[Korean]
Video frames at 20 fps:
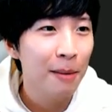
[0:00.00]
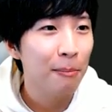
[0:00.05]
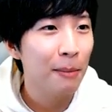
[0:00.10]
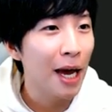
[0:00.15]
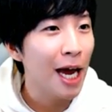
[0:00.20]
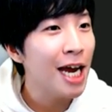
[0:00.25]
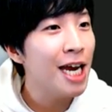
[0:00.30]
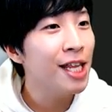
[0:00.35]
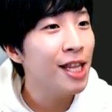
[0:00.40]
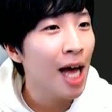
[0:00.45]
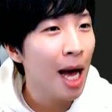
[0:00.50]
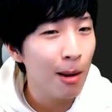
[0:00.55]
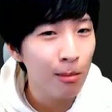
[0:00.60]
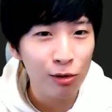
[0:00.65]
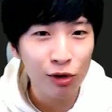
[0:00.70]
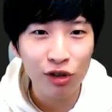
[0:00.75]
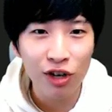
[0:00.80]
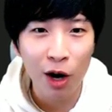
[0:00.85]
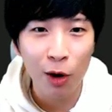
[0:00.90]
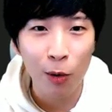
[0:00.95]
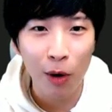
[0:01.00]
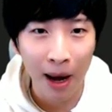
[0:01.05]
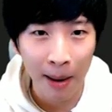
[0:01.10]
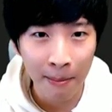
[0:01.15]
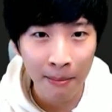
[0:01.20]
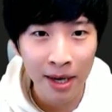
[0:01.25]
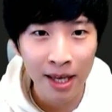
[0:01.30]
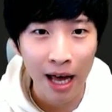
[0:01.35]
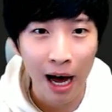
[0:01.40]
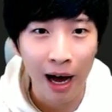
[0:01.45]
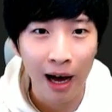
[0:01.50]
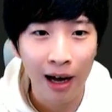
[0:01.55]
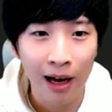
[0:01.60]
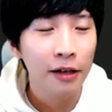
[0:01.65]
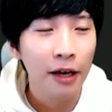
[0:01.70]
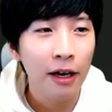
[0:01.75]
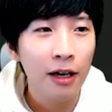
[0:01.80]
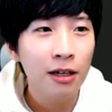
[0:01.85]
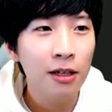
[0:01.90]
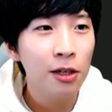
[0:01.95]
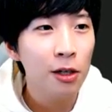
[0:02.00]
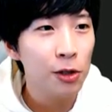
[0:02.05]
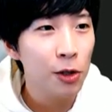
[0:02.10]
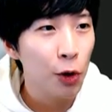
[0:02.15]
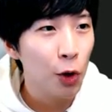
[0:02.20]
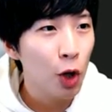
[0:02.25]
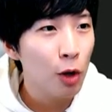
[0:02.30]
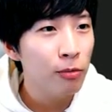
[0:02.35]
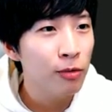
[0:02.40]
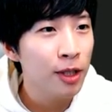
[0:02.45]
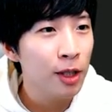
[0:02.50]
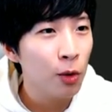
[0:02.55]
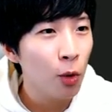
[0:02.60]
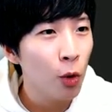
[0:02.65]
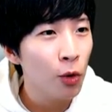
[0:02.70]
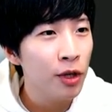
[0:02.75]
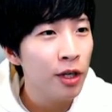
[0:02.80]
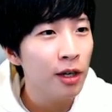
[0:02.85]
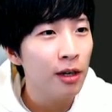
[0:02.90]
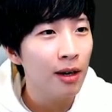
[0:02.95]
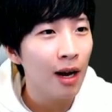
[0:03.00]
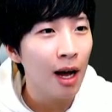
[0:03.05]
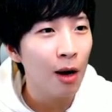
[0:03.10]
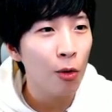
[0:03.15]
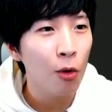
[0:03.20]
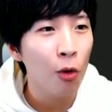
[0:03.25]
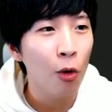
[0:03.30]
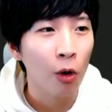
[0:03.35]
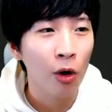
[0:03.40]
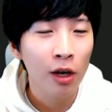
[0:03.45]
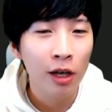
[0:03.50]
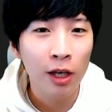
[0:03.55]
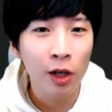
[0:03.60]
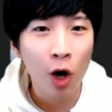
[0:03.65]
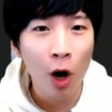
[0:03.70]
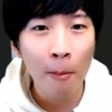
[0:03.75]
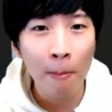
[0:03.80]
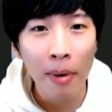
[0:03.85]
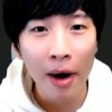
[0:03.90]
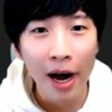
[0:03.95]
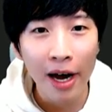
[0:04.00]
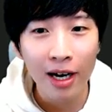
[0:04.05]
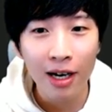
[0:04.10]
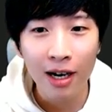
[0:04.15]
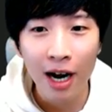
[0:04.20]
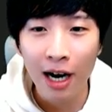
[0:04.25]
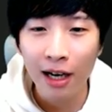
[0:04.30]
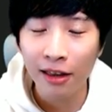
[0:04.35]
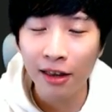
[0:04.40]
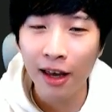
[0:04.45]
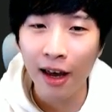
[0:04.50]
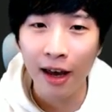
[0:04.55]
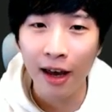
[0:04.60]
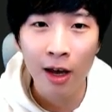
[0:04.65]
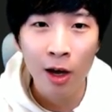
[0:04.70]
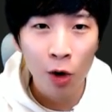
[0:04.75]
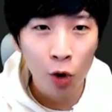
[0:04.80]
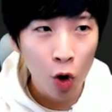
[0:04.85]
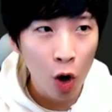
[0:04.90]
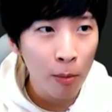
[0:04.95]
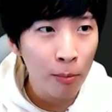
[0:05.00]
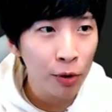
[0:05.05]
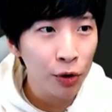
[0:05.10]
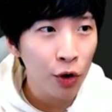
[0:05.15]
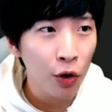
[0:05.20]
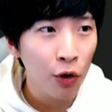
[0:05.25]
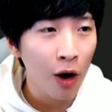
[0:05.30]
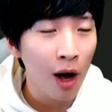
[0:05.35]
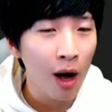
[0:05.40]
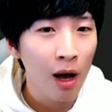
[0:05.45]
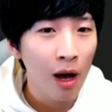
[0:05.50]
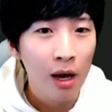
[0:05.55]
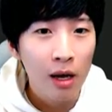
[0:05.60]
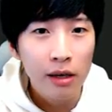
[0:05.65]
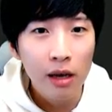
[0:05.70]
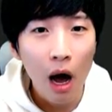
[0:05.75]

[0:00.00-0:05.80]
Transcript: 메인 함수라고 합니다 예를 들어서 여러분이 코딩을 하고 이 컴파일을 할 때 컴퓨터가